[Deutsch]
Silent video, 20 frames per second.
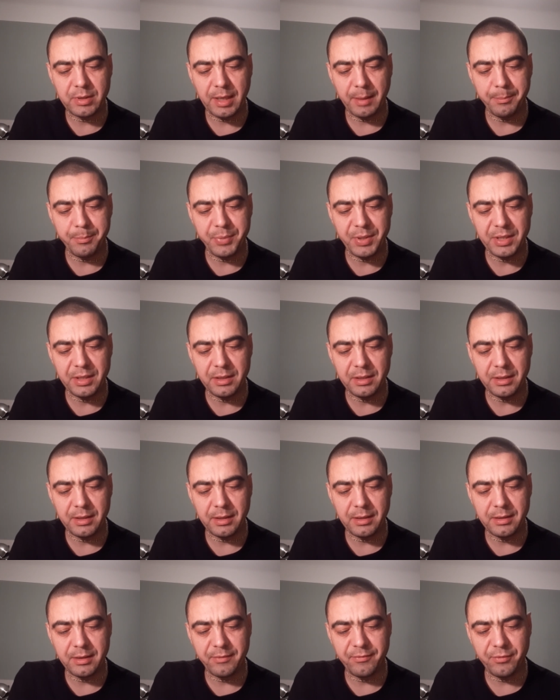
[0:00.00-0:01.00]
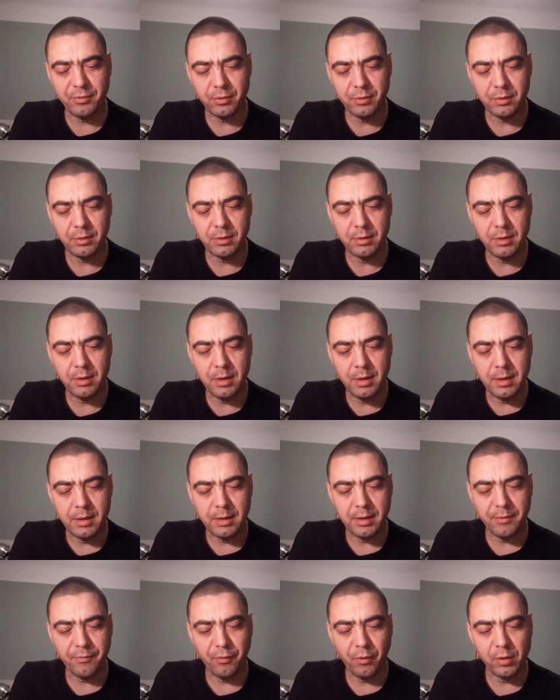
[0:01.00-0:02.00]
Campilia davon,
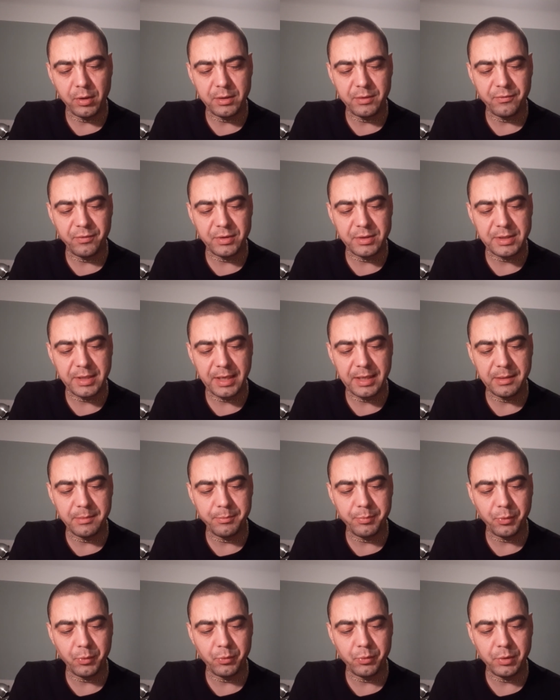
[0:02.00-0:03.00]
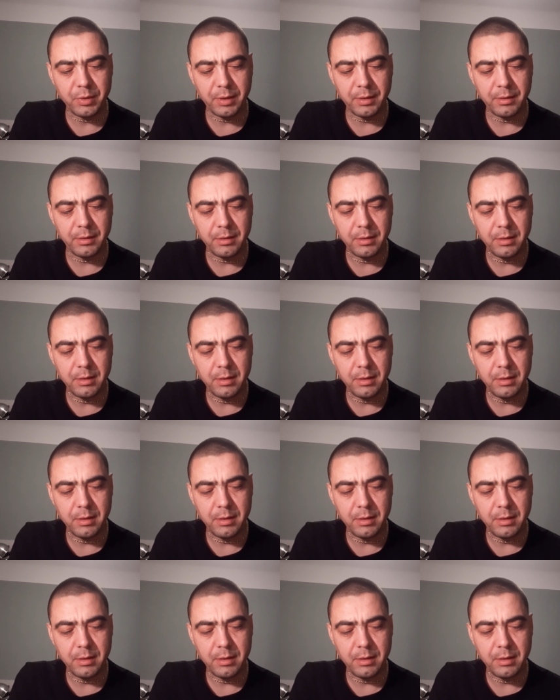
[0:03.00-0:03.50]
gefolgt von seinen Brüdern.